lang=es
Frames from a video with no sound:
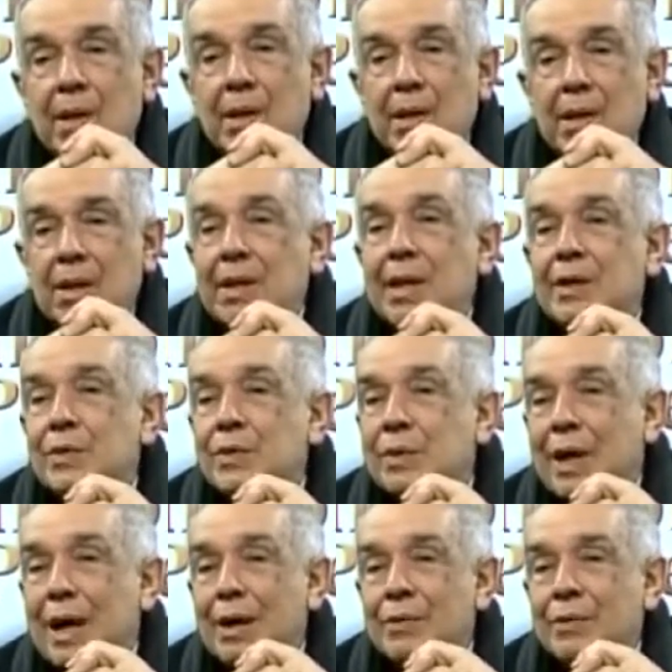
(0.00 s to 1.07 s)
Y eso
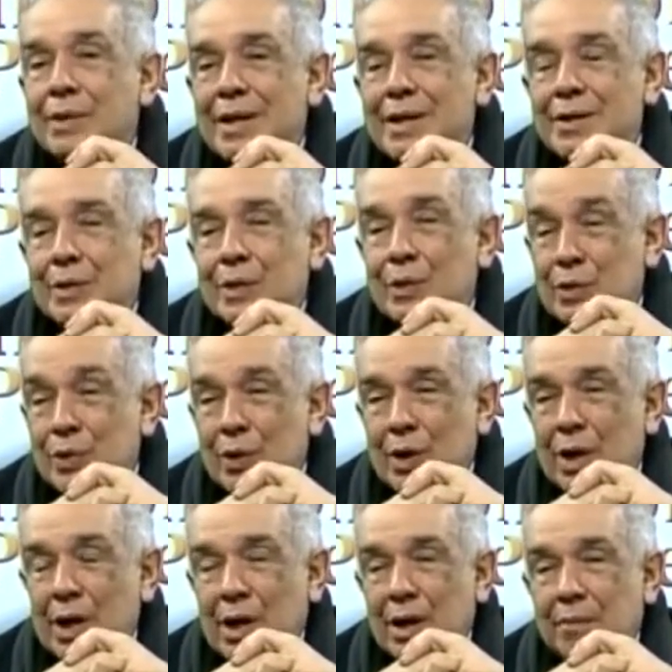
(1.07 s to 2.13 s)
causa
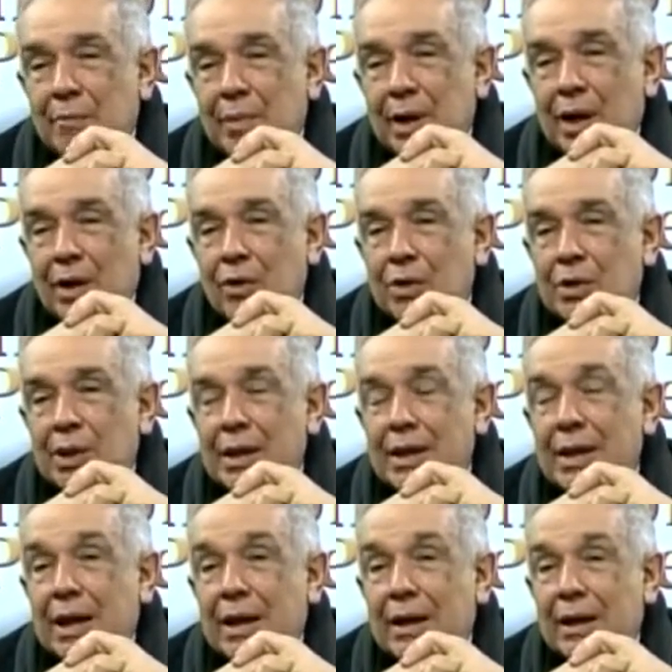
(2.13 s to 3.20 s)
escosor en el emperador que
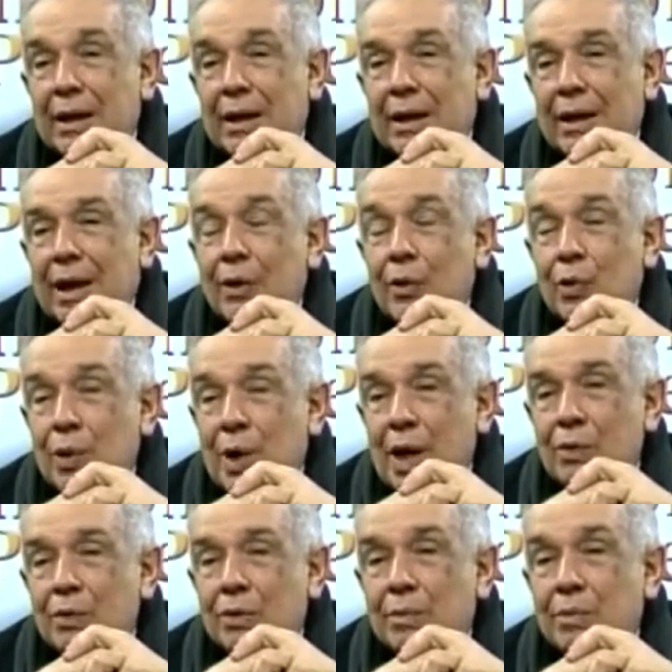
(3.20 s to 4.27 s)
era
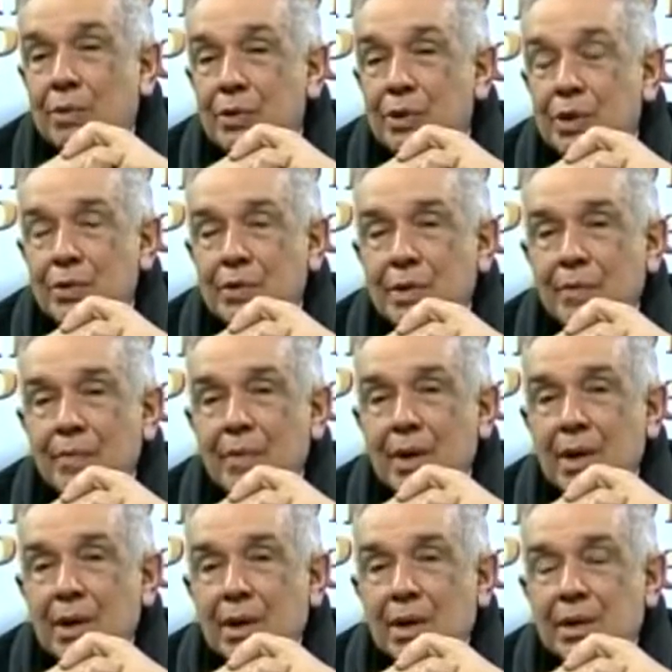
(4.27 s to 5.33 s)
adorado como dios
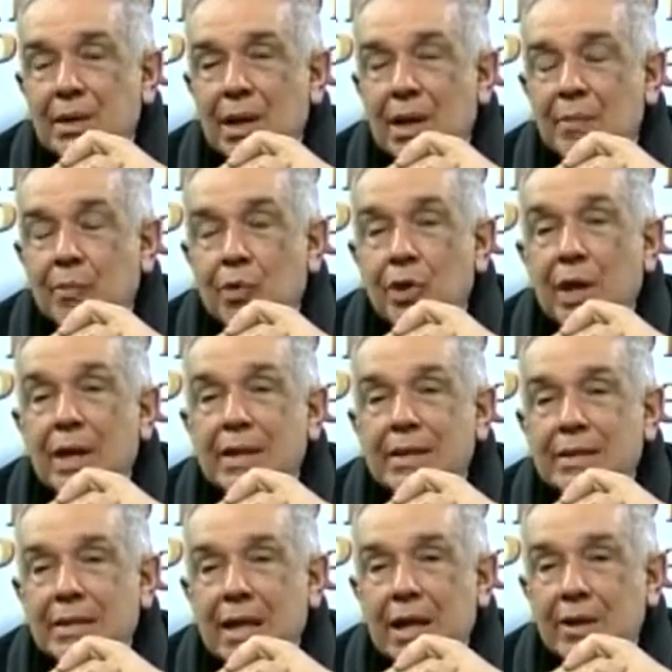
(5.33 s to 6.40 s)
que se le ponía
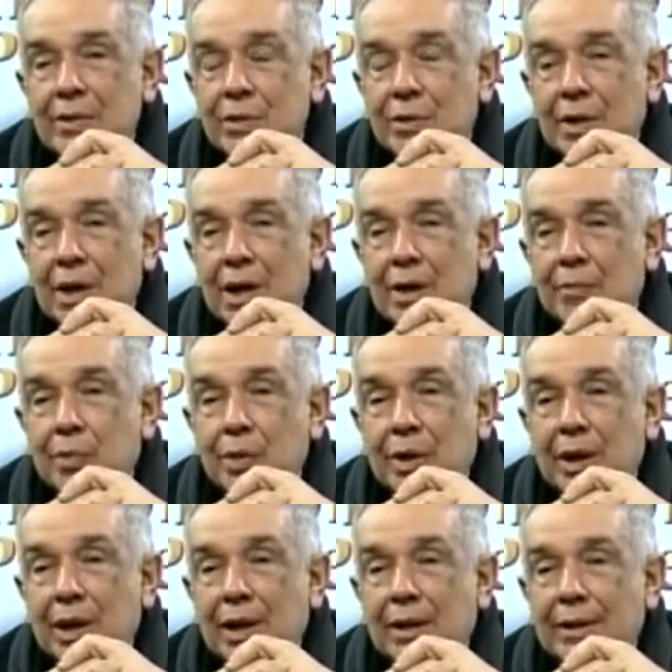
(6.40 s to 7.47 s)
incienso, que le
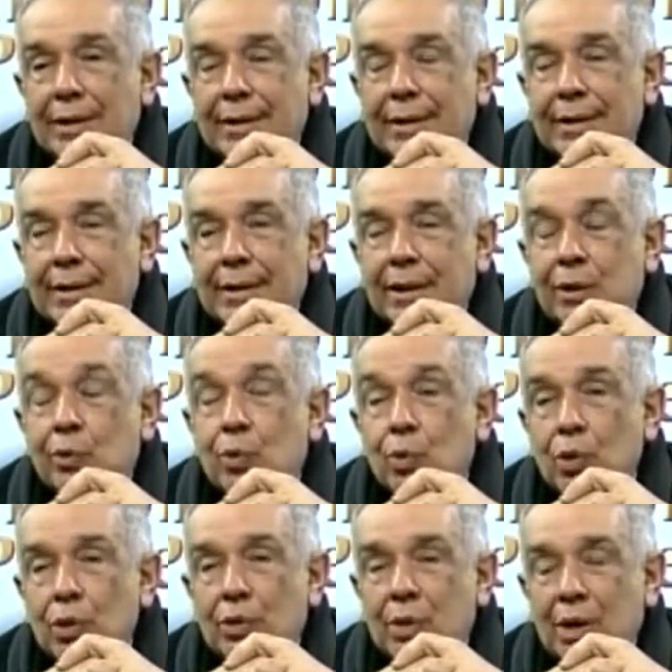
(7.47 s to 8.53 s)
ponía eh, el
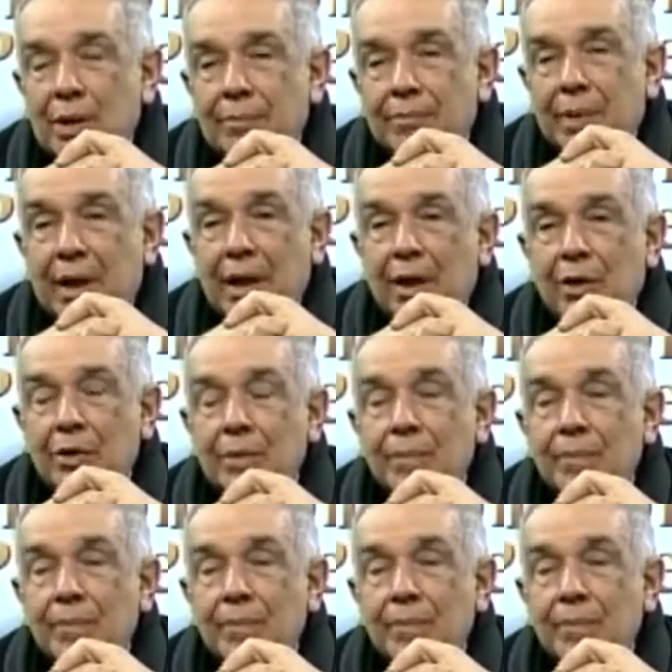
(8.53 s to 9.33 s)
culto al emperador.